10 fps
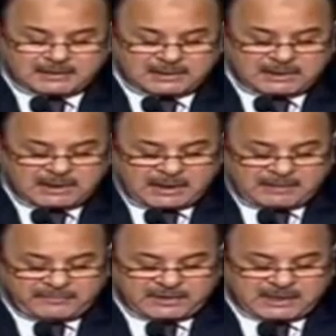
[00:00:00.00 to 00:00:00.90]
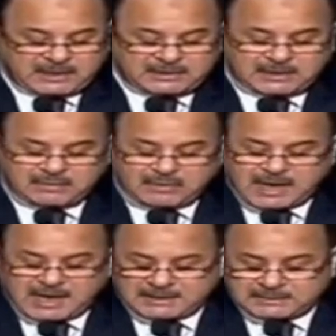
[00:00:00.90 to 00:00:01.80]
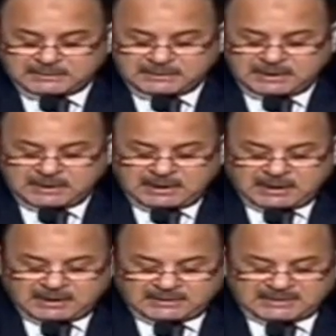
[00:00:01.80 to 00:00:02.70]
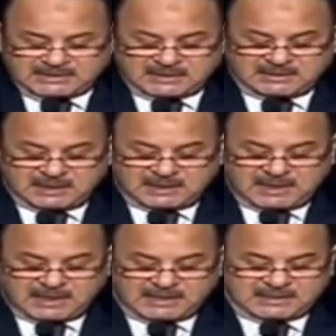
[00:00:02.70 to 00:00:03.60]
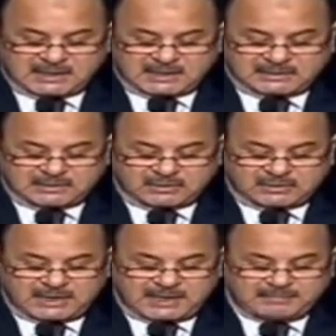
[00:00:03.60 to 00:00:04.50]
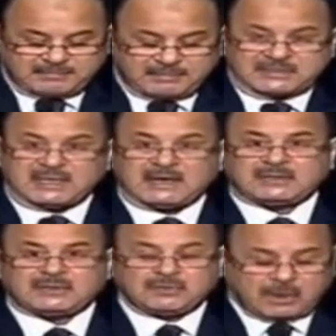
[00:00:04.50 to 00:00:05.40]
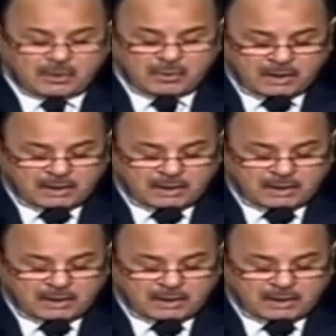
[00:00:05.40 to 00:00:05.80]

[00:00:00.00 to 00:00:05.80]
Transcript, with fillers: في خندق واحد نتصدى لهذا الخطر الدائم ببسالة وقوة